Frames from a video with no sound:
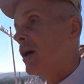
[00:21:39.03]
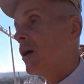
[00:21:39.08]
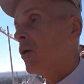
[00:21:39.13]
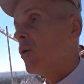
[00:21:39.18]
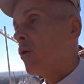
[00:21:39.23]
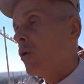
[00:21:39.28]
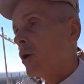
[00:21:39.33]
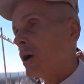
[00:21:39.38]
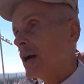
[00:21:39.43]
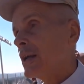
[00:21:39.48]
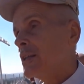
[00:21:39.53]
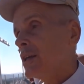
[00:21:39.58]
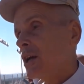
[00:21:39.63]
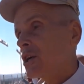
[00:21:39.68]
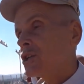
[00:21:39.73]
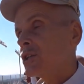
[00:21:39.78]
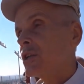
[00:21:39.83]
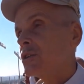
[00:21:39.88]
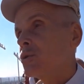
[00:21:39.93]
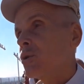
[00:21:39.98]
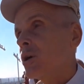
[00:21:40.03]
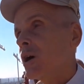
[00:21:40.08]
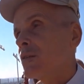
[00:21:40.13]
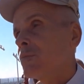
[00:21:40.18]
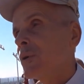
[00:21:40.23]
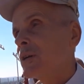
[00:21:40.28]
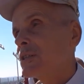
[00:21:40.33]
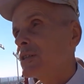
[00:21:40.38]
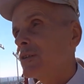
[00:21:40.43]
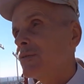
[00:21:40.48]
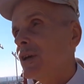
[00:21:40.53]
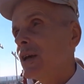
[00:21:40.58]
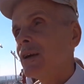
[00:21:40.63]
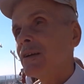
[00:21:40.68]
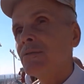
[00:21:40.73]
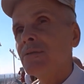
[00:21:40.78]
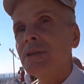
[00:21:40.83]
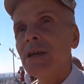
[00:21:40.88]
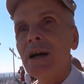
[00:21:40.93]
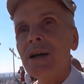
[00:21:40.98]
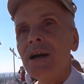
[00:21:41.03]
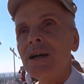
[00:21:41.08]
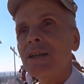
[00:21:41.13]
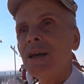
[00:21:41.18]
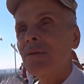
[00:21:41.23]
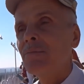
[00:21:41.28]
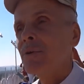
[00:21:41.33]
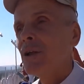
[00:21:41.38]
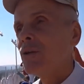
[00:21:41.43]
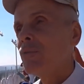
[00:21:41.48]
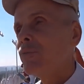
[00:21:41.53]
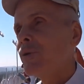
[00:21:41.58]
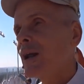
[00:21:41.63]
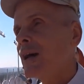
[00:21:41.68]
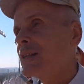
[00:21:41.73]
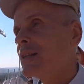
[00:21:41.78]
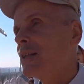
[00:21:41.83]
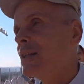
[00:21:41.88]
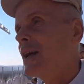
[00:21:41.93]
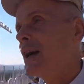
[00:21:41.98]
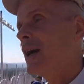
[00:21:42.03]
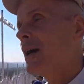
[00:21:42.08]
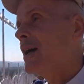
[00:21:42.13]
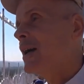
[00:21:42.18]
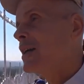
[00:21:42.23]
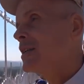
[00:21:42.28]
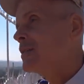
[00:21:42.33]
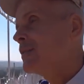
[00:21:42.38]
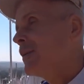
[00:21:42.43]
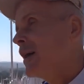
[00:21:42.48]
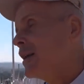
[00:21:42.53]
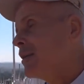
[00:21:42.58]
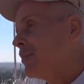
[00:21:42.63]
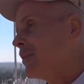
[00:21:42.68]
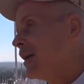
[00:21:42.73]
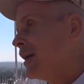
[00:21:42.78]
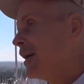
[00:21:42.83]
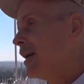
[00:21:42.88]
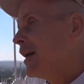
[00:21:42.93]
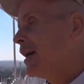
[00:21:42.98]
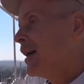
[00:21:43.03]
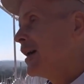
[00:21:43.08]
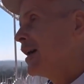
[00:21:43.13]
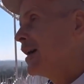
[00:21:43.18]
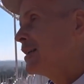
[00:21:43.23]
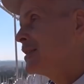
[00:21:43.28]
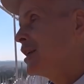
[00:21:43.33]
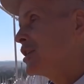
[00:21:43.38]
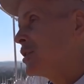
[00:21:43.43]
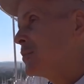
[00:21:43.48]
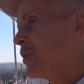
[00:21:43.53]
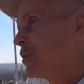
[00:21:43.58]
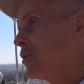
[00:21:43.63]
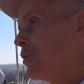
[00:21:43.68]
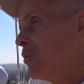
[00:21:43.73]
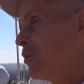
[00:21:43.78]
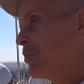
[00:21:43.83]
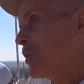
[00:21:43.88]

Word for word: у О, конечно. То, как в Москве, я когда был брата на свадьбе, э, значит, потом мы